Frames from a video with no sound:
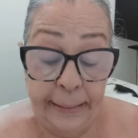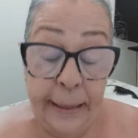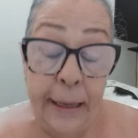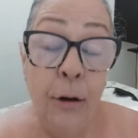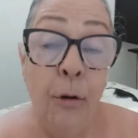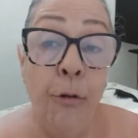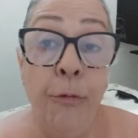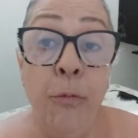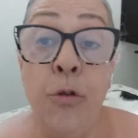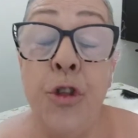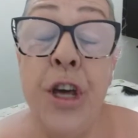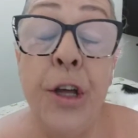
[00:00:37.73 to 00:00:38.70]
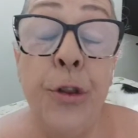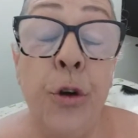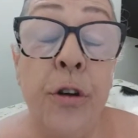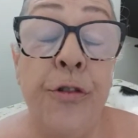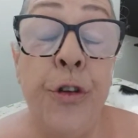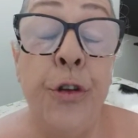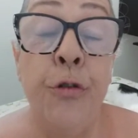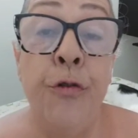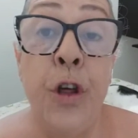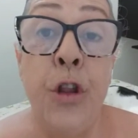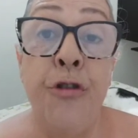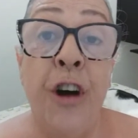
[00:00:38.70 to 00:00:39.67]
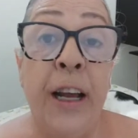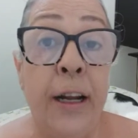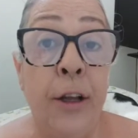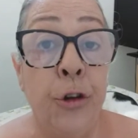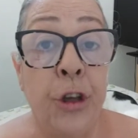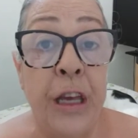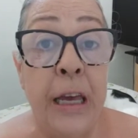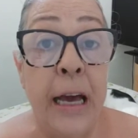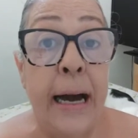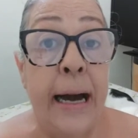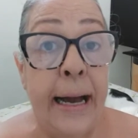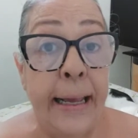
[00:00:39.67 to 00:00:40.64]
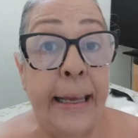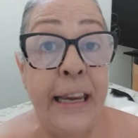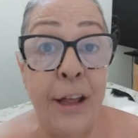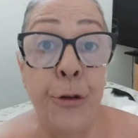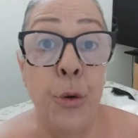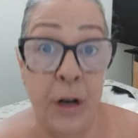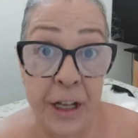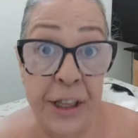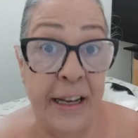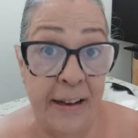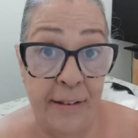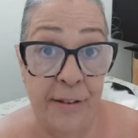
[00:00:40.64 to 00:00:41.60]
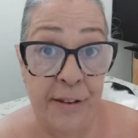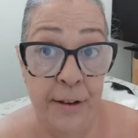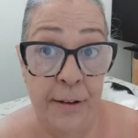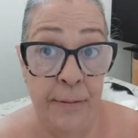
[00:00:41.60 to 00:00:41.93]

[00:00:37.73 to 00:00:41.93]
Eu, dia 12, fiz um vídeo falando que a Rai queria trocar de casa.